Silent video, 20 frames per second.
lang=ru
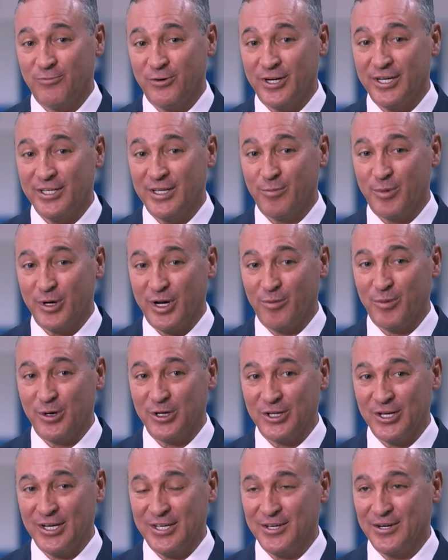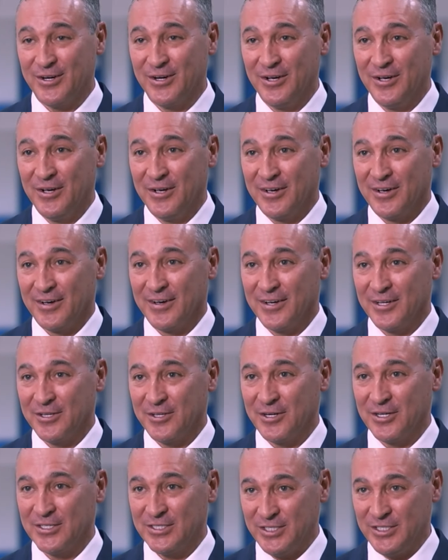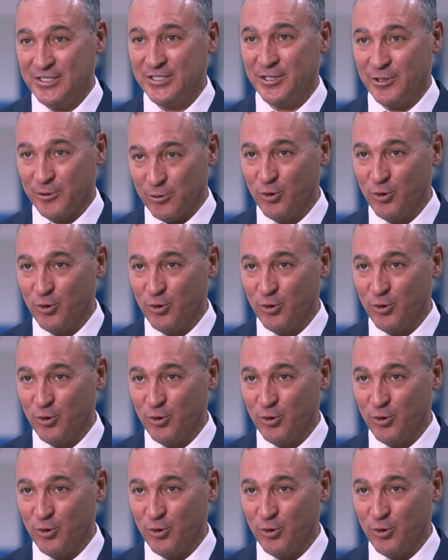выгодоприобретатель э, – это российский